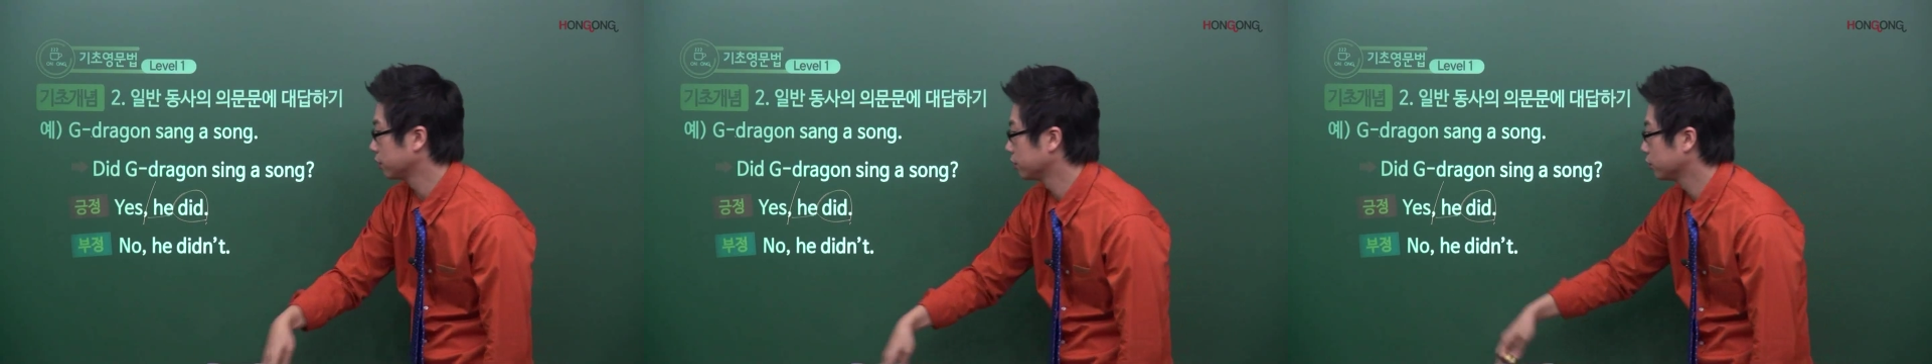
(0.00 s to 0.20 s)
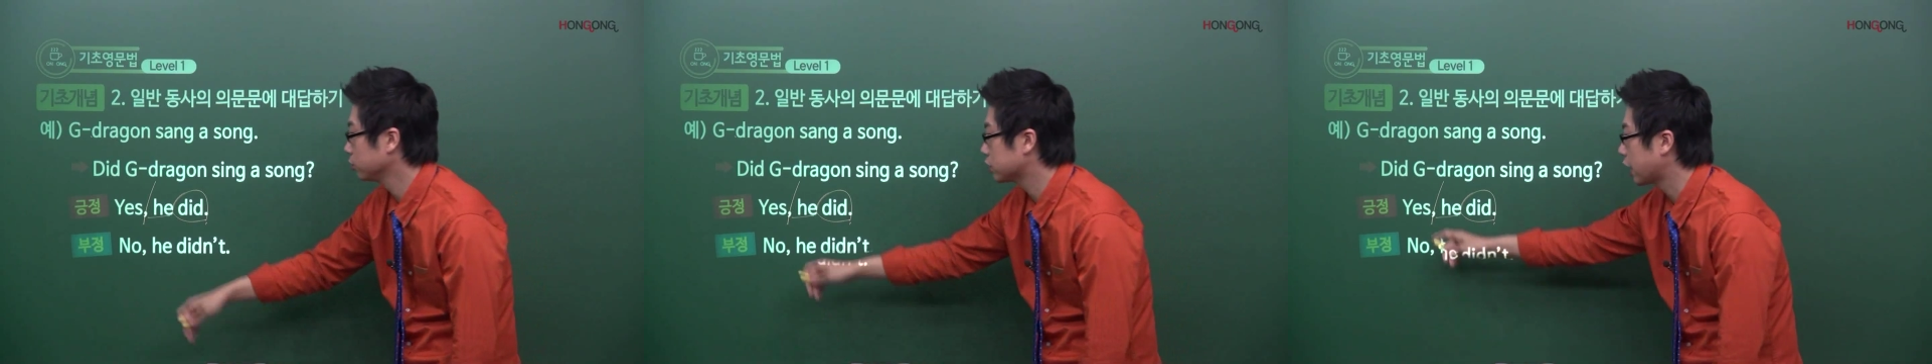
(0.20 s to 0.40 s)

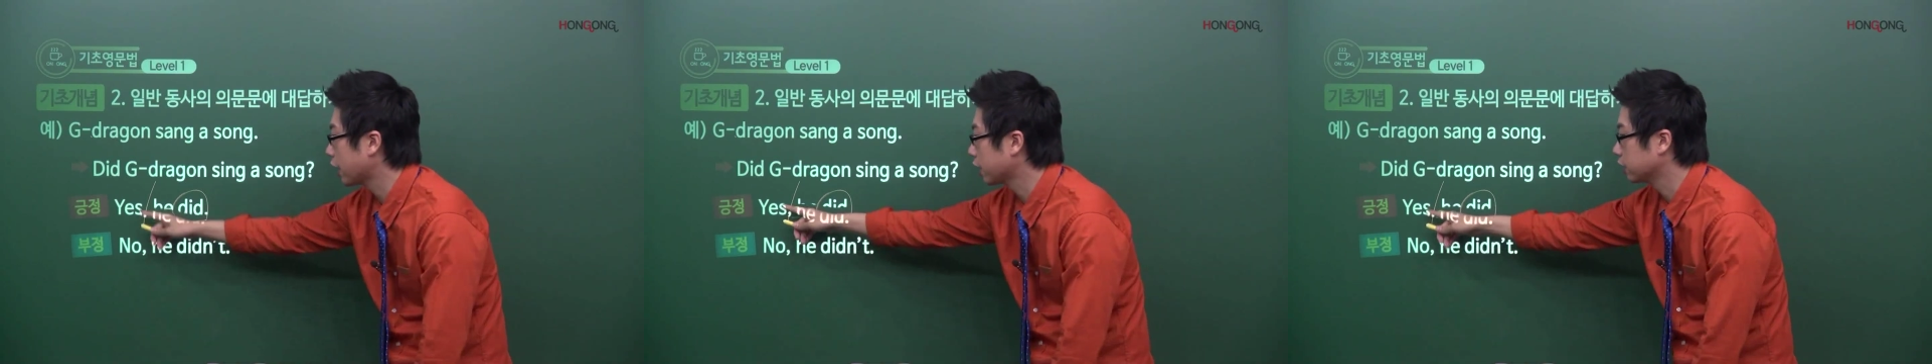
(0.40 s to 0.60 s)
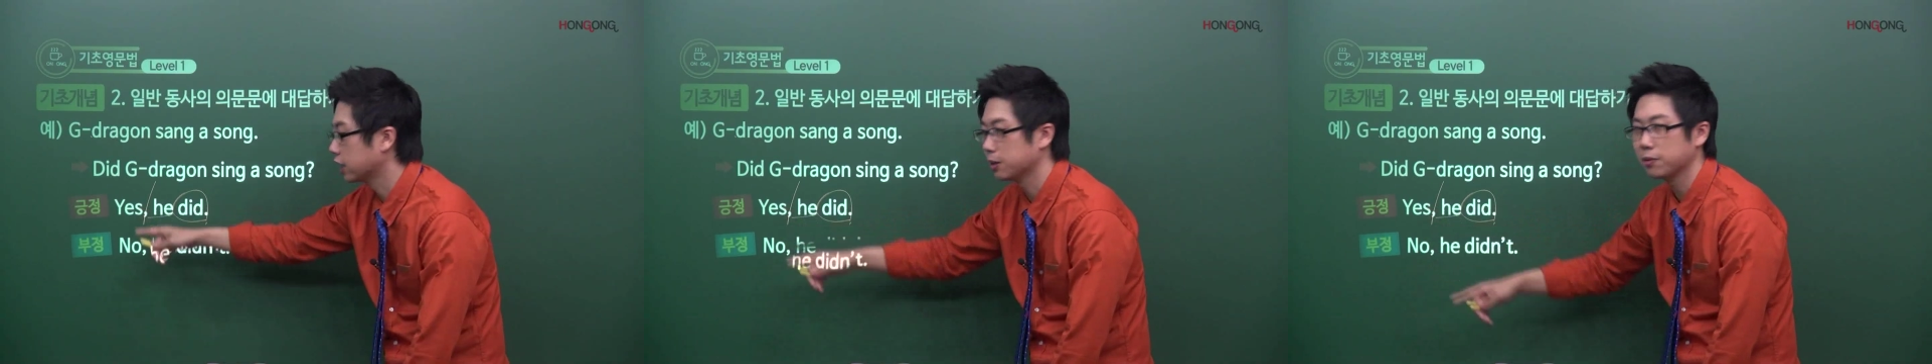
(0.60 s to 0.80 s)

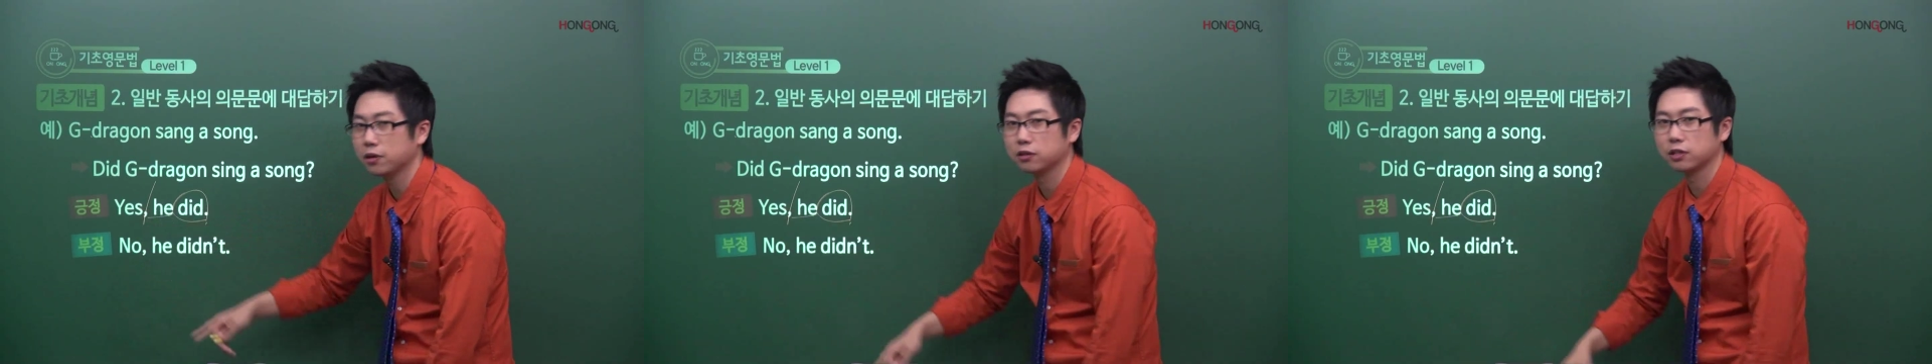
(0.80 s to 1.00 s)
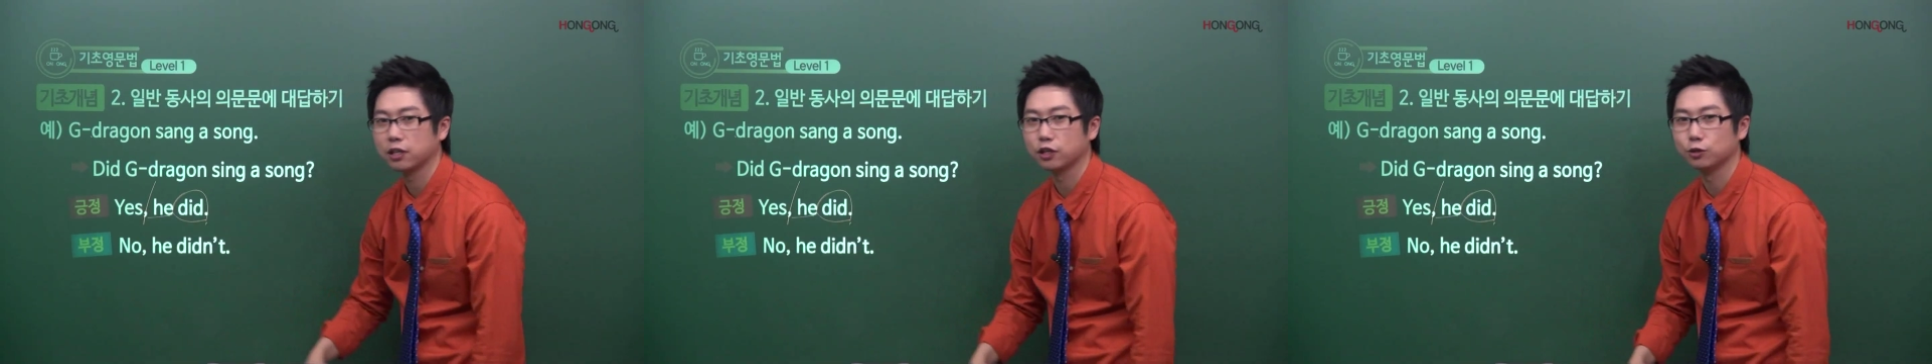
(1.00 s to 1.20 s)
그잘안
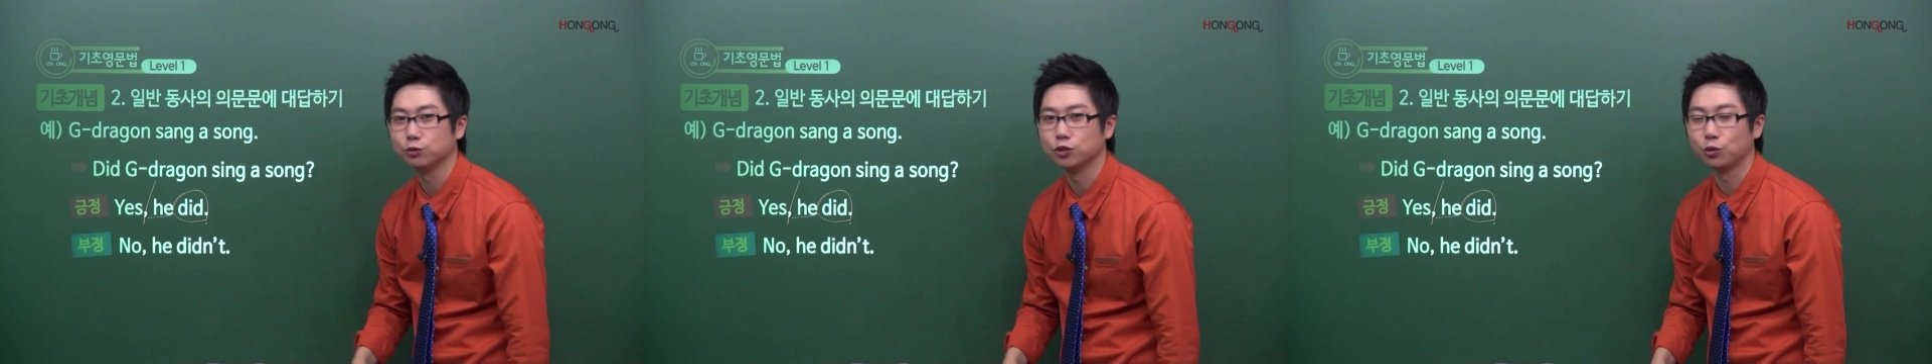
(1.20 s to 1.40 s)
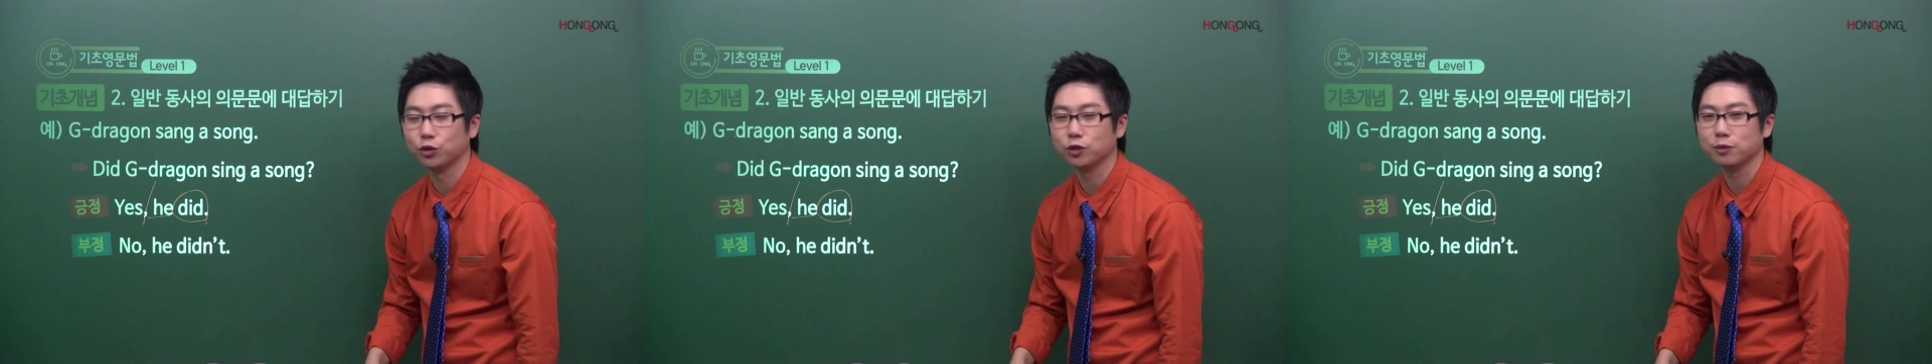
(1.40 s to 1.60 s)
되면 그냥
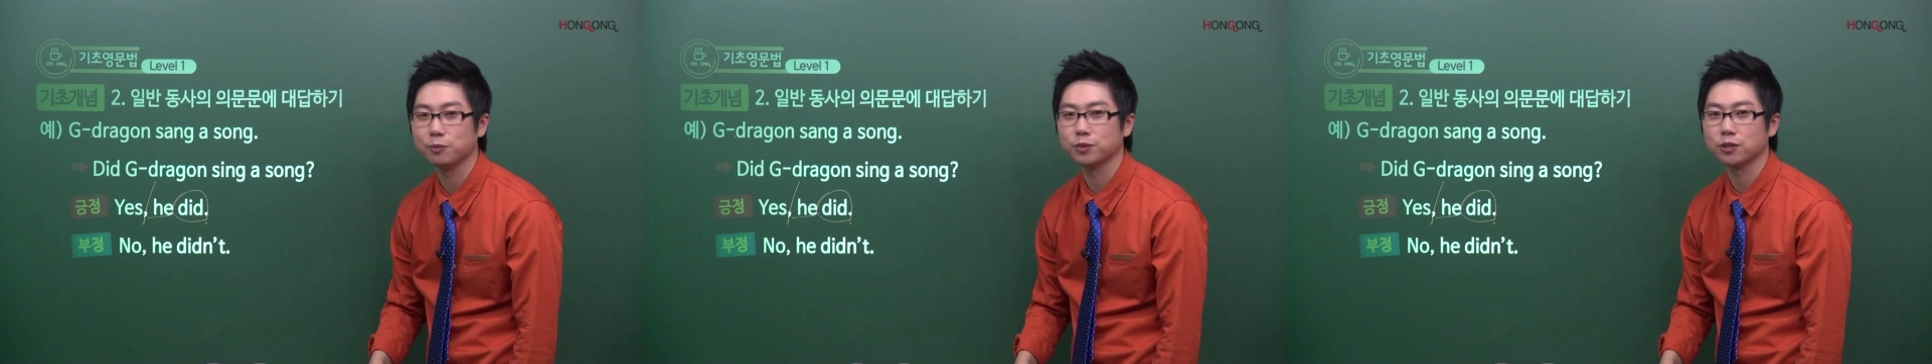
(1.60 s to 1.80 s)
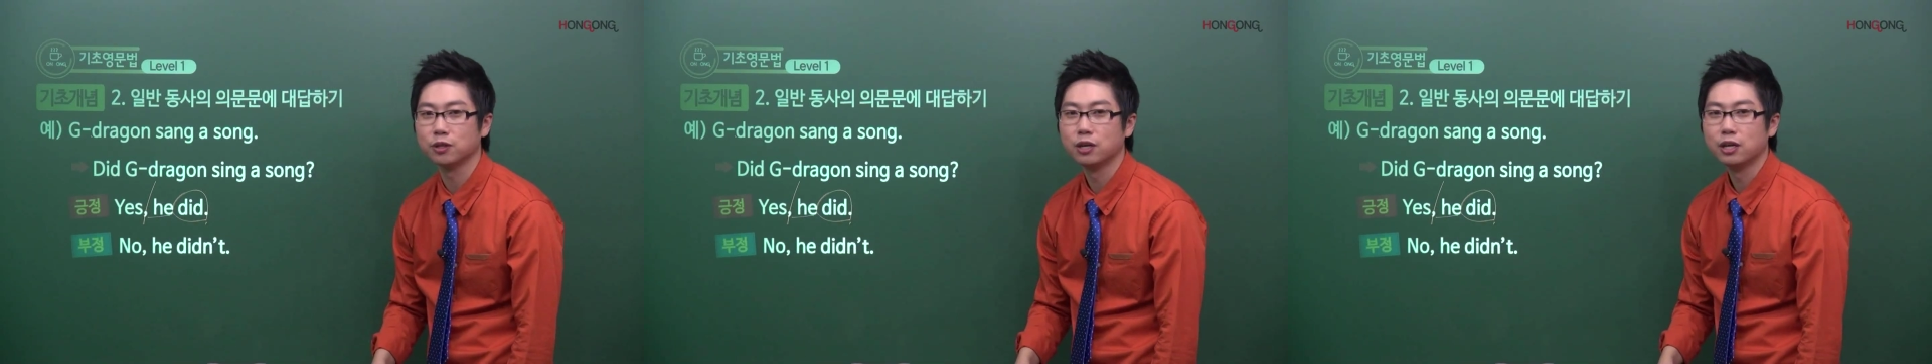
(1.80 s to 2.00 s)
여러분들 원어민
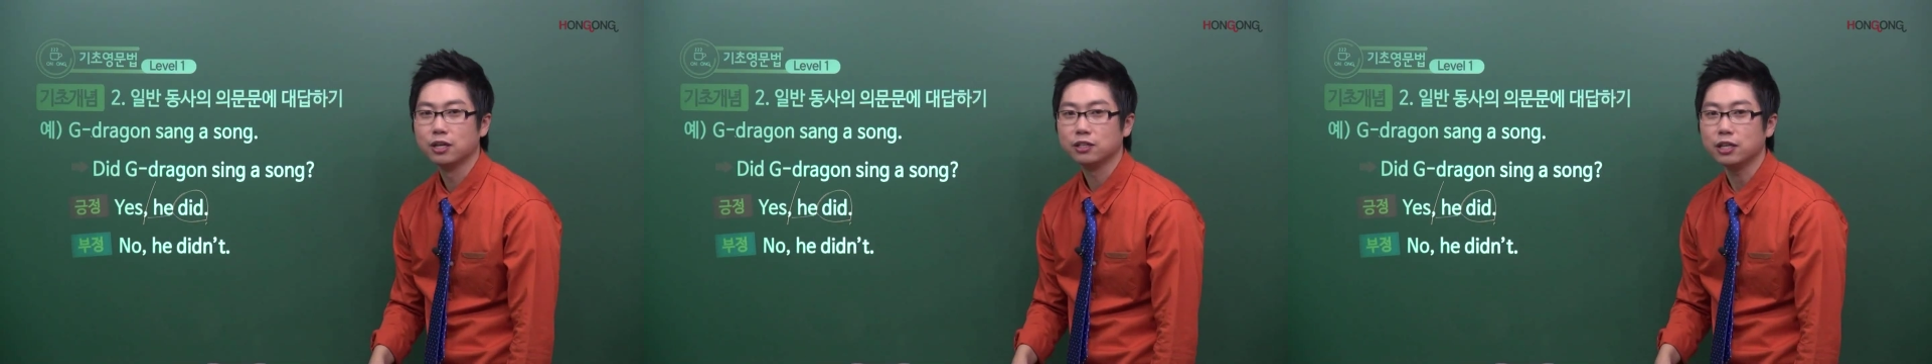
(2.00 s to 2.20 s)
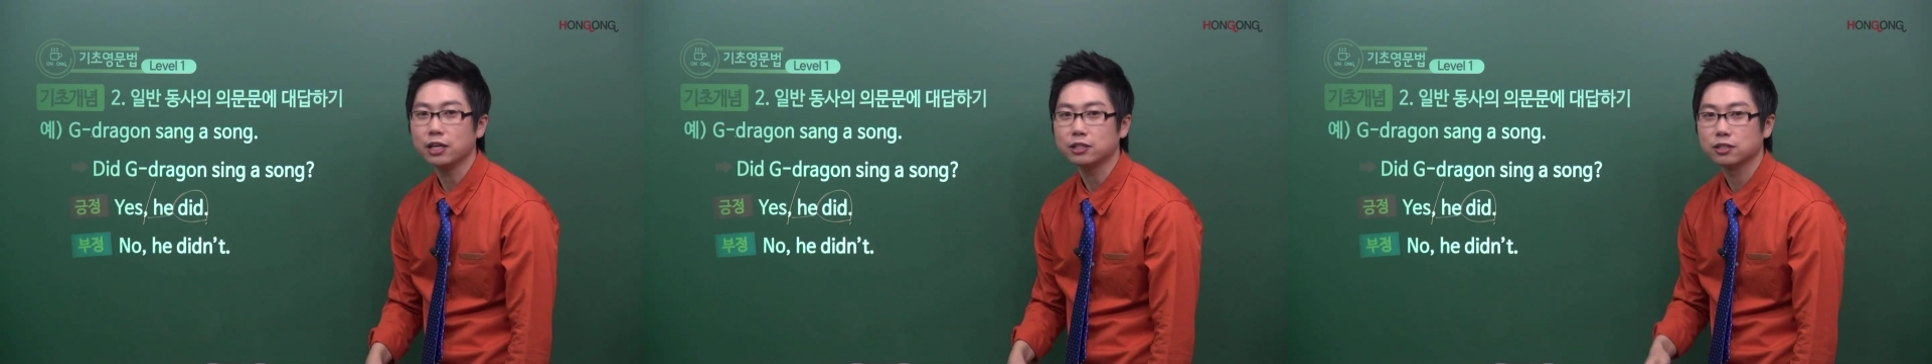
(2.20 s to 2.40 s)
옆에서
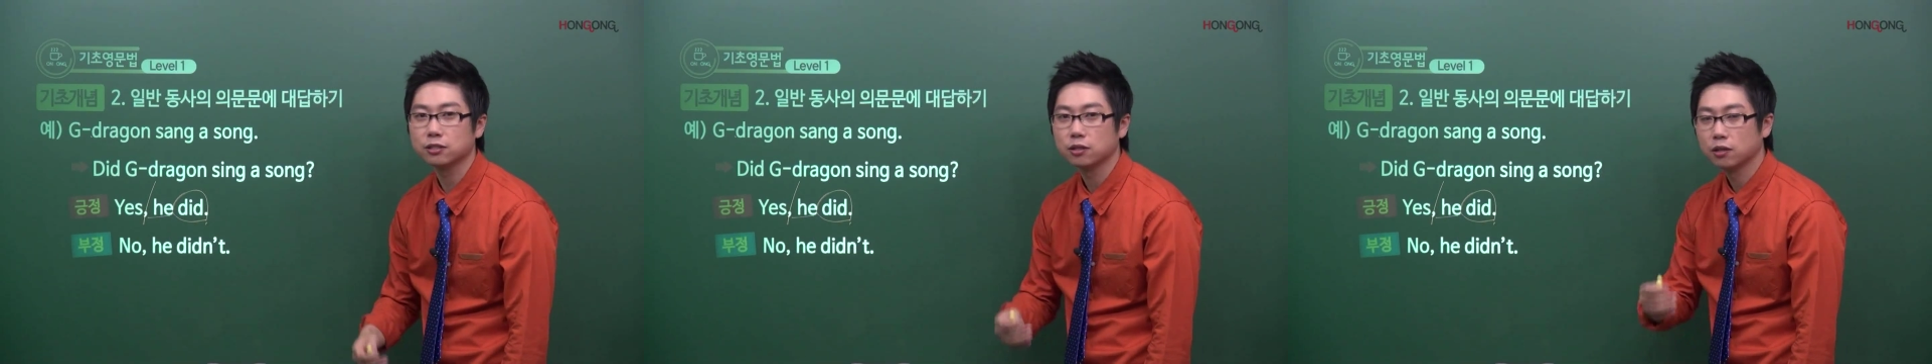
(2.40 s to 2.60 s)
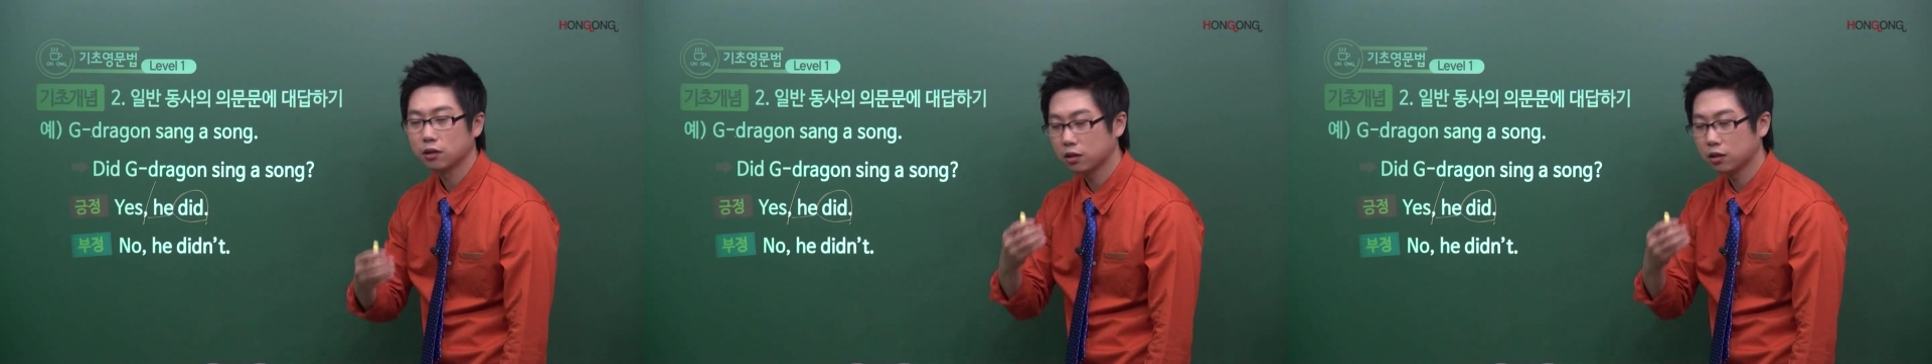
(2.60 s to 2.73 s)
yes